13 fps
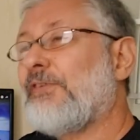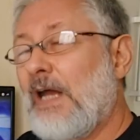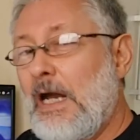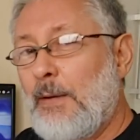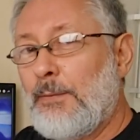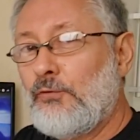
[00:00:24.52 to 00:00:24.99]

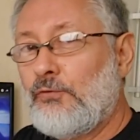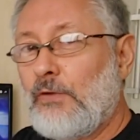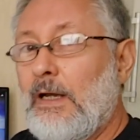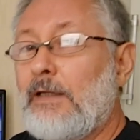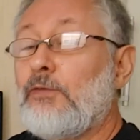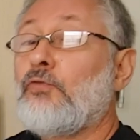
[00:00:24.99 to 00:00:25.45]

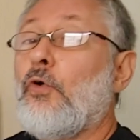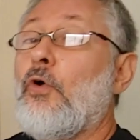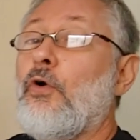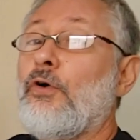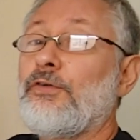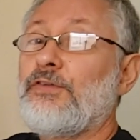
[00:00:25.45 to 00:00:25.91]
sábados, às
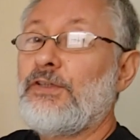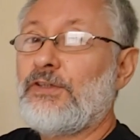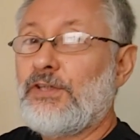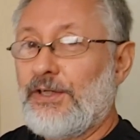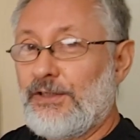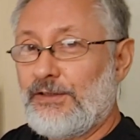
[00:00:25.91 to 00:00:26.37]

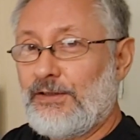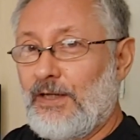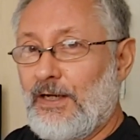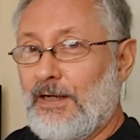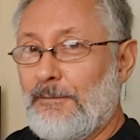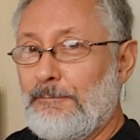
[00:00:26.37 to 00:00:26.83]

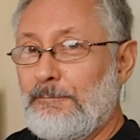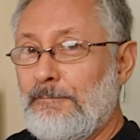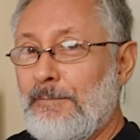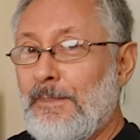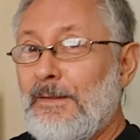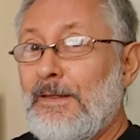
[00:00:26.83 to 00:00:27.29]
11h30.
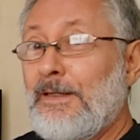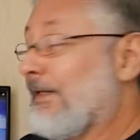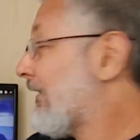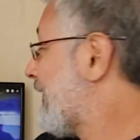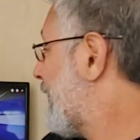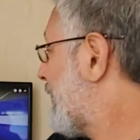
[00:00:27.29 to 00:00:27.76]
E